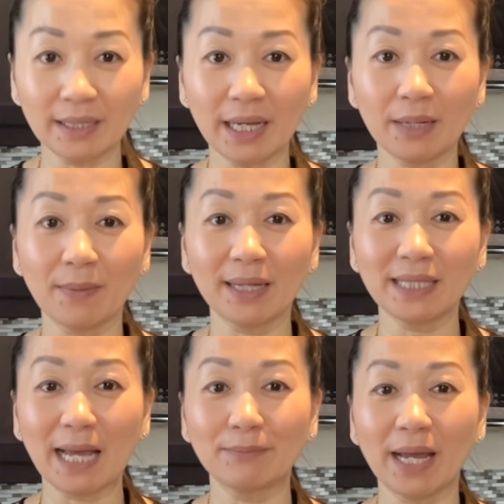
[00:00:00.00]
na để bàn
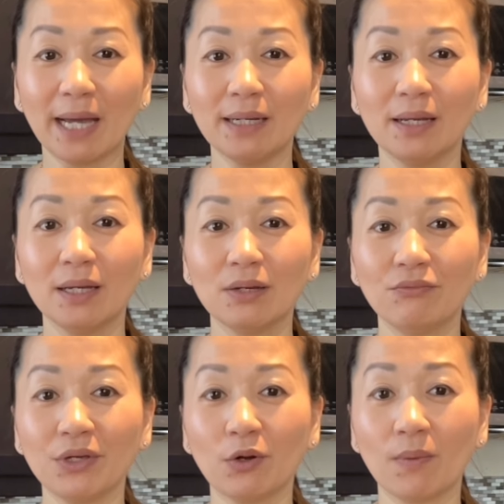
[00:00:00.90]
tam đán
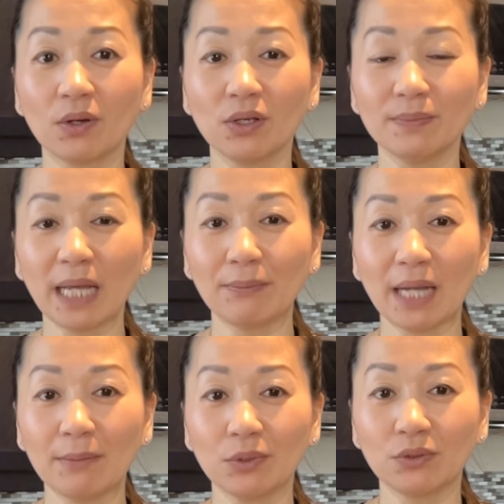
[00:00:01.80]
vì rồi một nhóm tăng bị
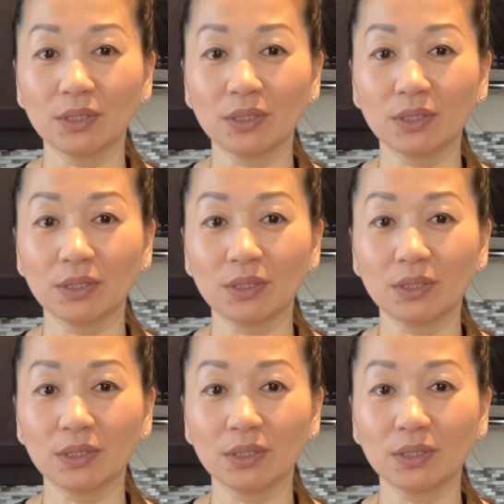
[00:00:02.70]
đam thổi đỏ